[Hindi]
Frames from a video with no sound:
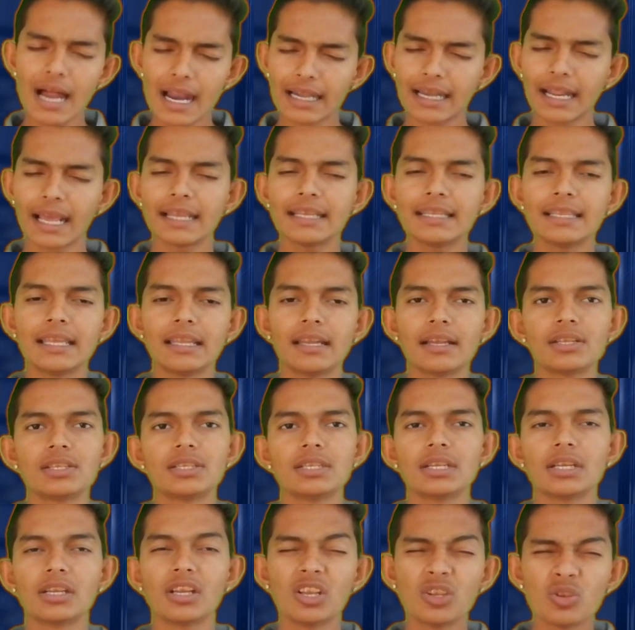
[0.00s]
हटा ही देना
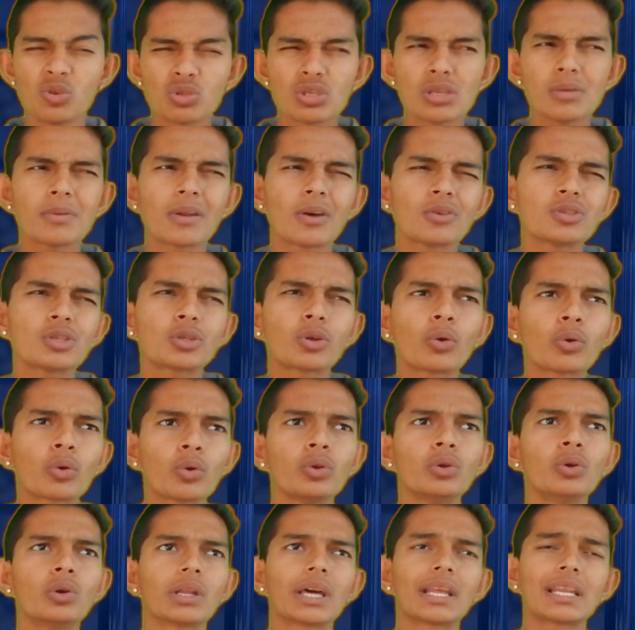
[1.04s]
चाहिए यूसी ब्राउजर हो भी
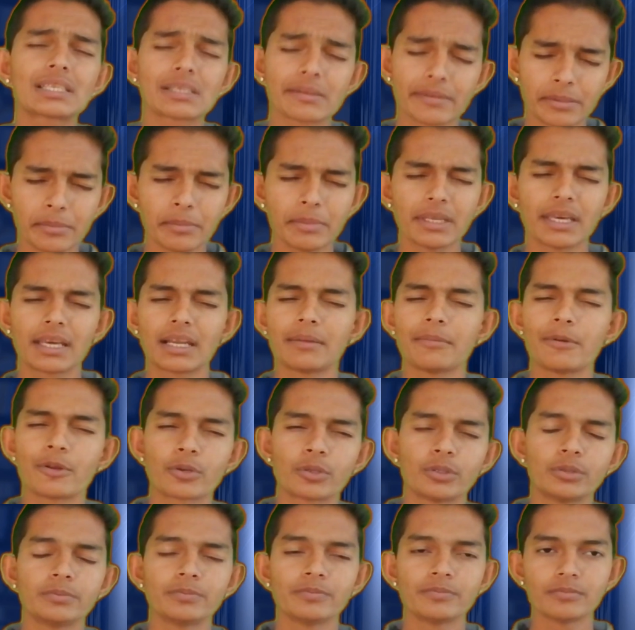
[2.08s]
नहीं हटा रहे समझ नहीं आ रहा मेरे
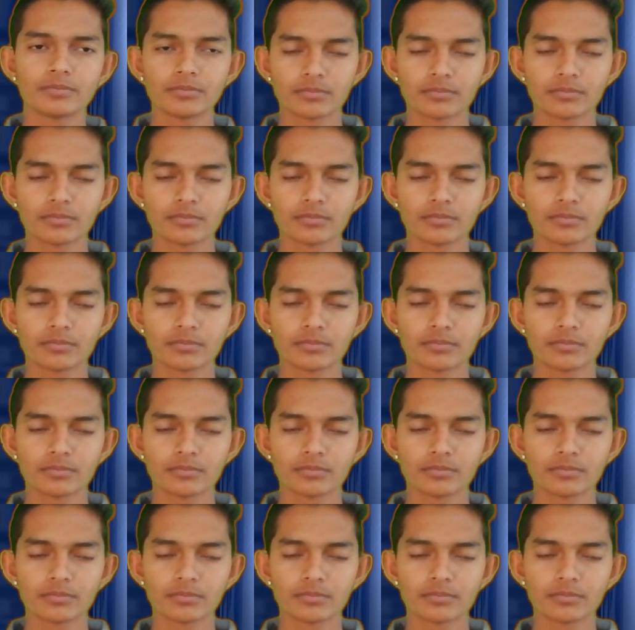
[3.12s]
को